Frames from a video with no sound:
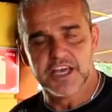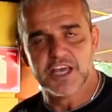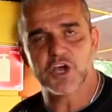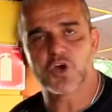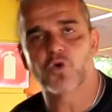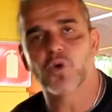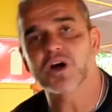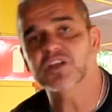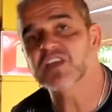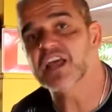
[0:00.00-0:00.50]

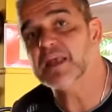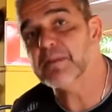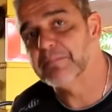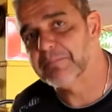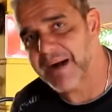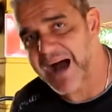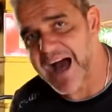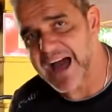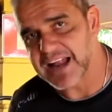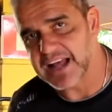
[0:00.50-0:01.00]
E quando ele
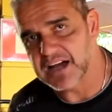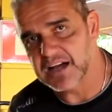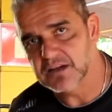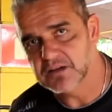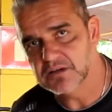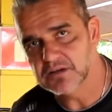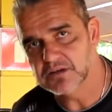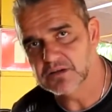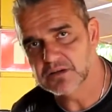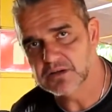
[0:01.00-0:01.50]

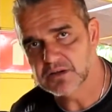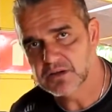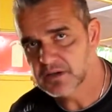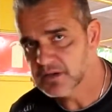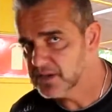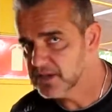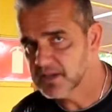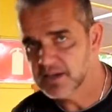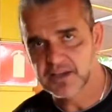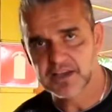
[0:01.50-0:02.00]
para,
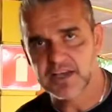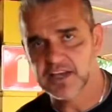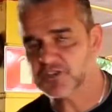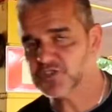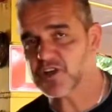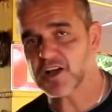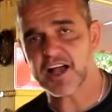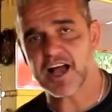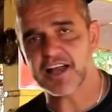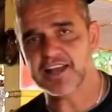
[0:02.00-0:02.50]
é
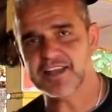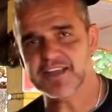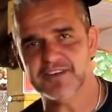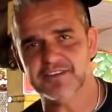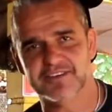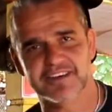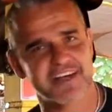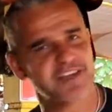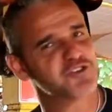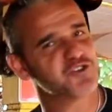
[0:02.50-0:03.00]
só
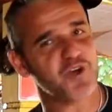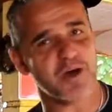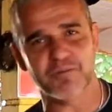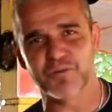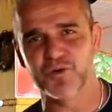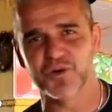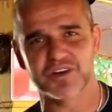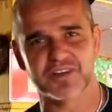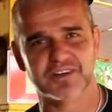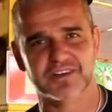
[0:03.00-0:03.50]
carinho, é só
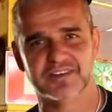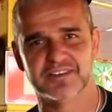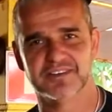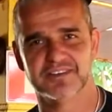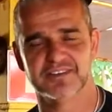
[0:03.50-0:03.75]
amor.